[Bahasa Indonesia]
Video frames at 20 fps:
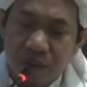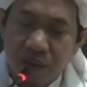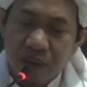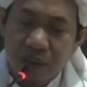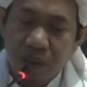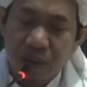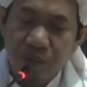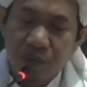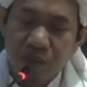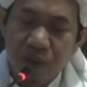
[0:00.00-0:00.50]

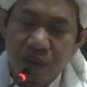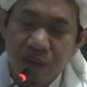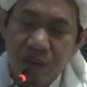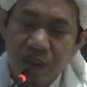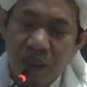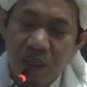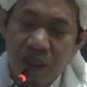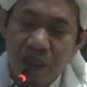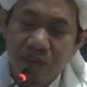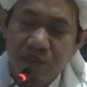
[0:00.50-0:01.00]
dia punya
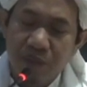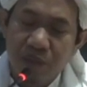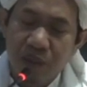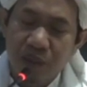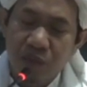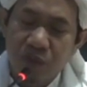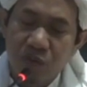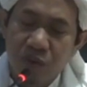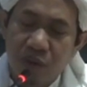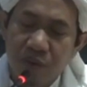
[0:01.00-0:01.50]
salah
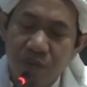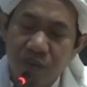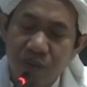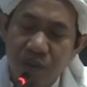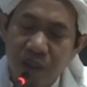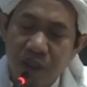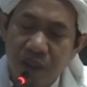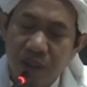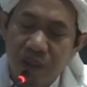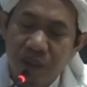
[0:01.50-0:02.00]
pada
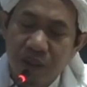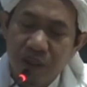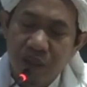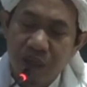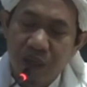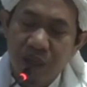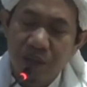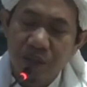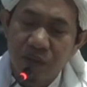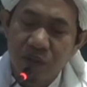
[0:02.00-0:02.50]
suaminya
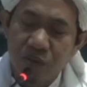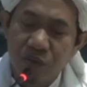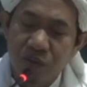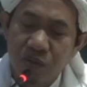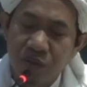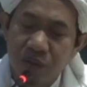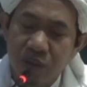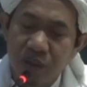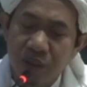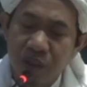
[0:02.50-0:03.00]

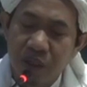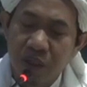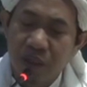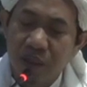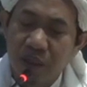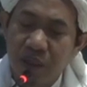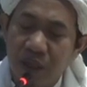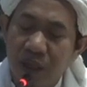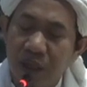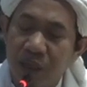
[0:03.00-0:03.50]
langsung
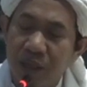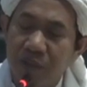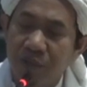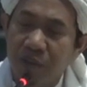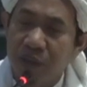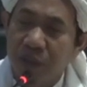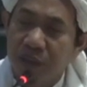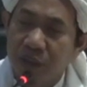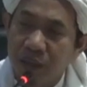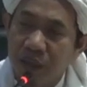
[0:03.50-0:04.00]
dia
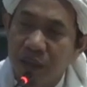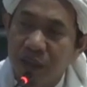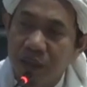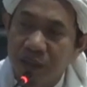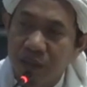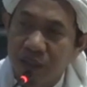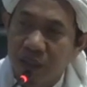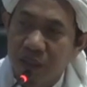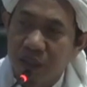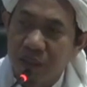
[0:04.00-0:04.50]
nadimat dia
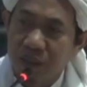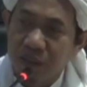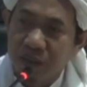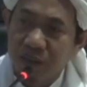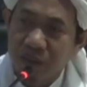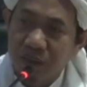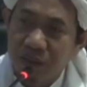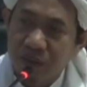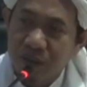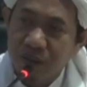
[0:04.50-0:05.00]
nyesel
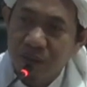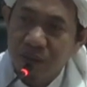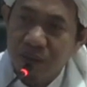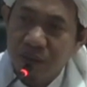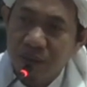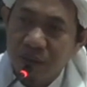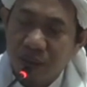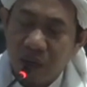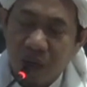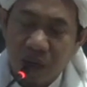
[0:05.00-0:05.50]

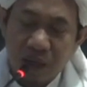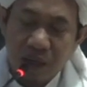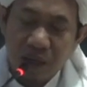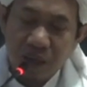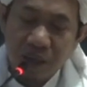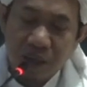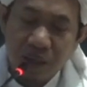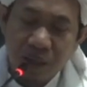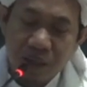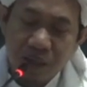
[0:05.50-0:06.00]

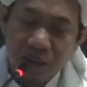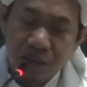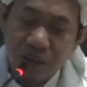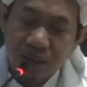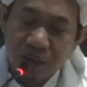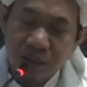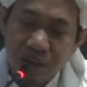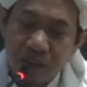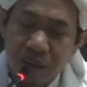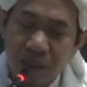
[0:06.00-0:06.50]
halan
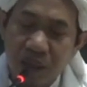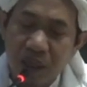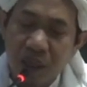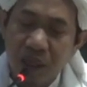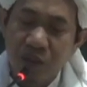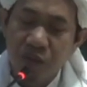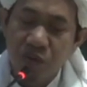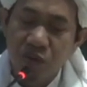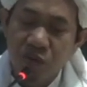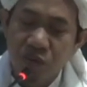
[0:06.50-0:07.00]
ketika
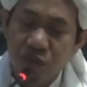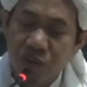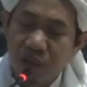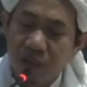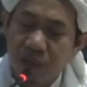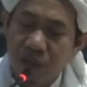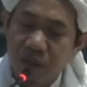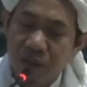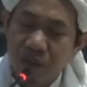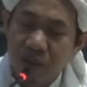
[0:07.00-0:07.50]
itu juga
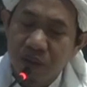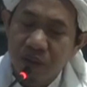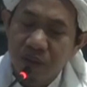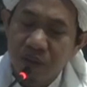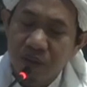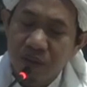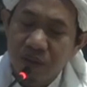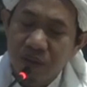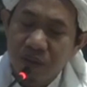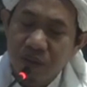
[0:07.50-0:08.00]

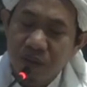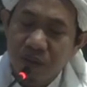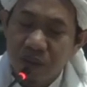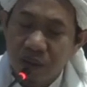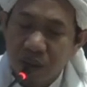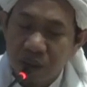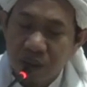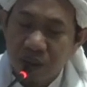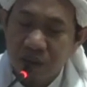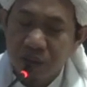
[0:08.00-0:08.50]

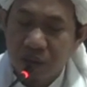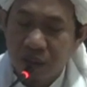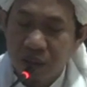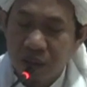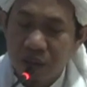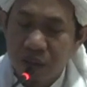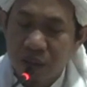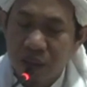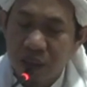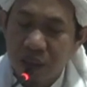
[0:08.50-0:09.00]
dia
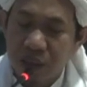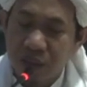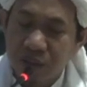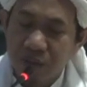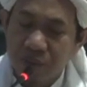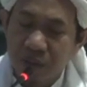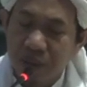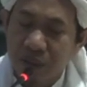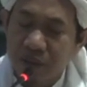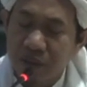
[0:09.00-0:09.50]
nyesel dengan
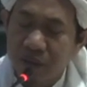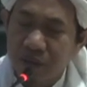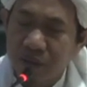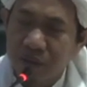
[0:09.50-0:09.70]
cepat